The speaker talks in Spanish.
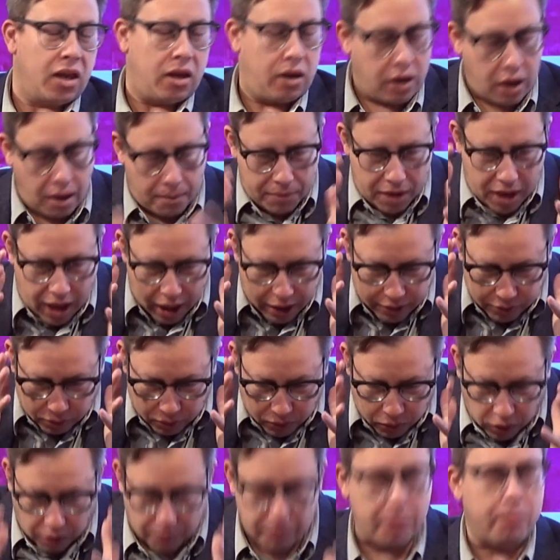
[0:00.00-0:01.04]
Y a mí eso es
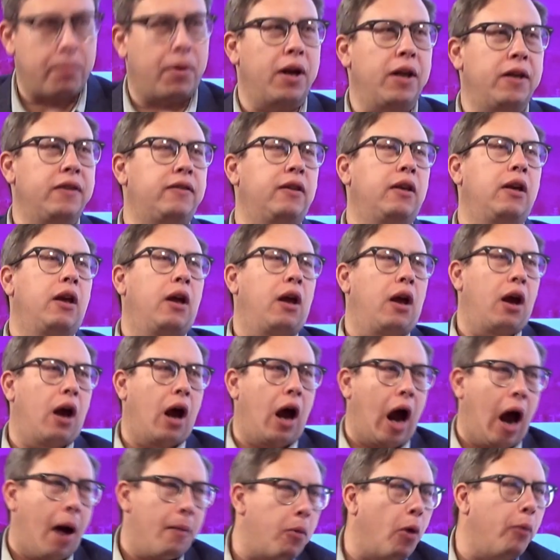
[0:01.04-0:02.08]
lo que me parece
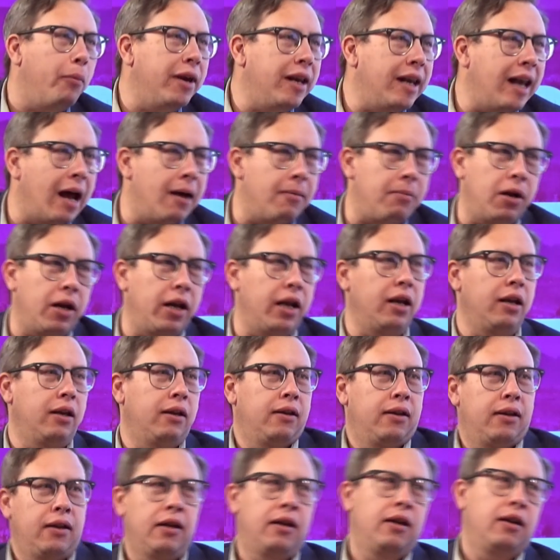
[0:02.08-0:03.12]
abominable
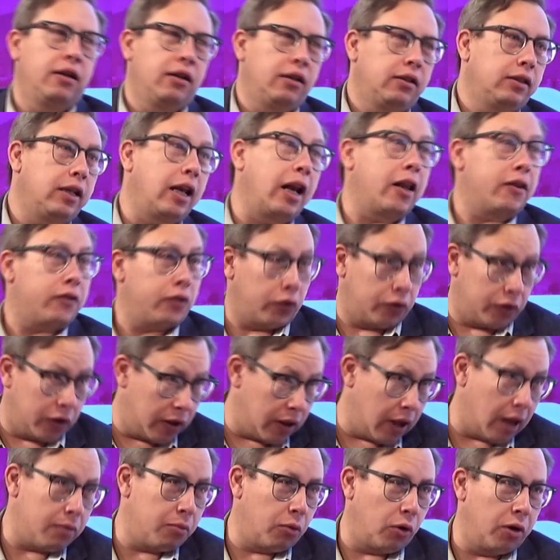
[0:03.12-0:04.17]
de la
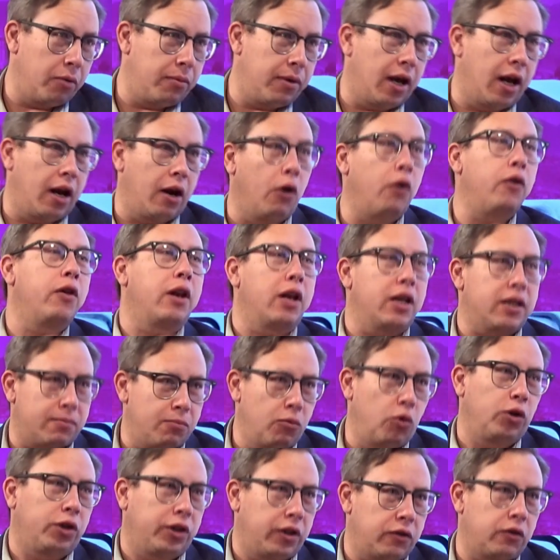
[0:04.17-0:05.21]
sociedad boliviana o de las
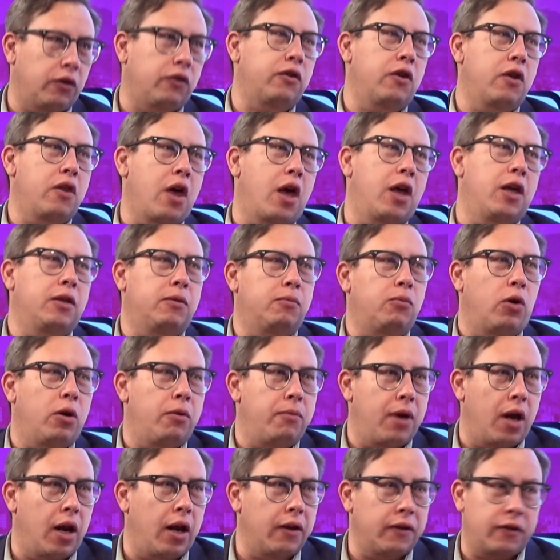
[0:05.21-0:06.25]
multisociedades
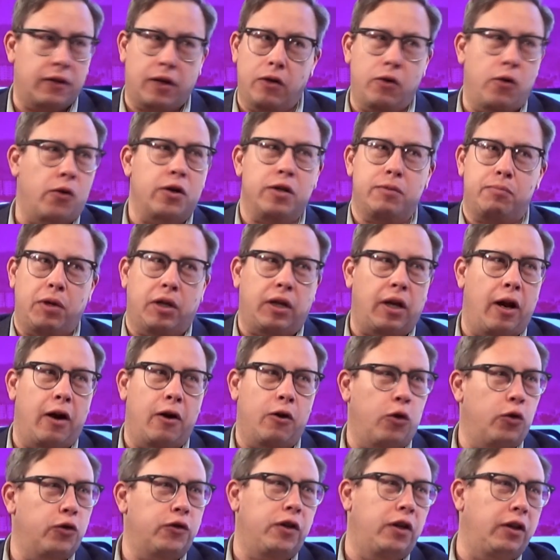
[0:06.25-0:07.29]
bolivianas que no respetan el
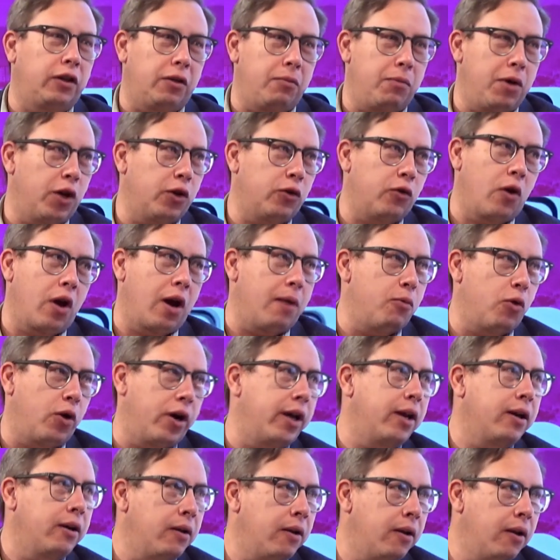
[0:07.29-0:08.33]
consentimiento de la mujer.